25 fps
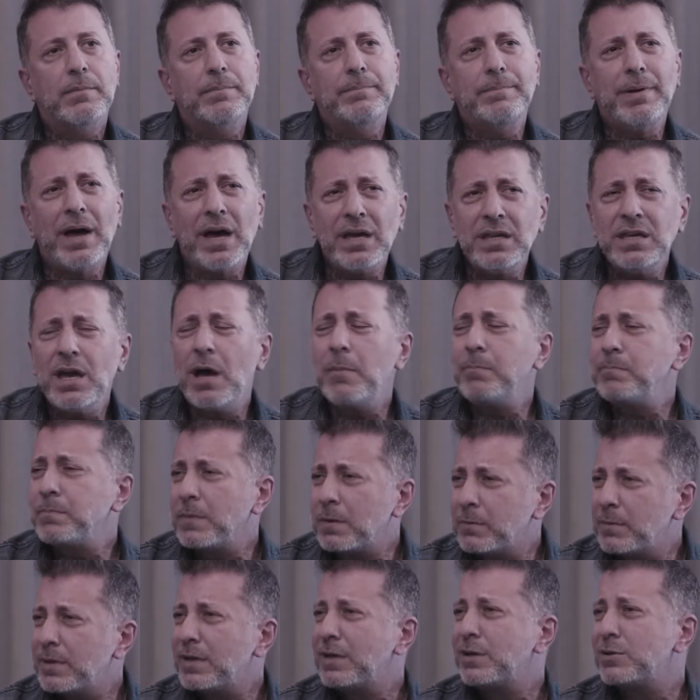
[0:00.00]
ben
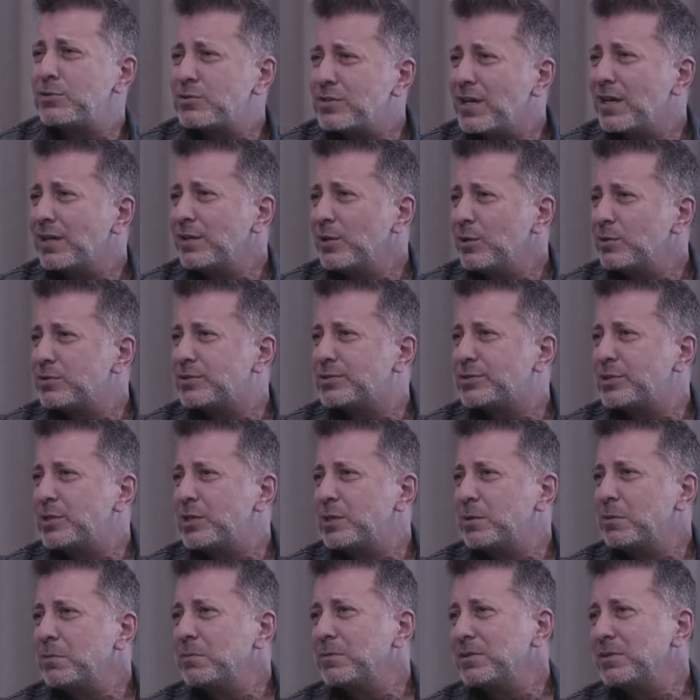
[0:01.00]
yapmamaya özen gösteriyorum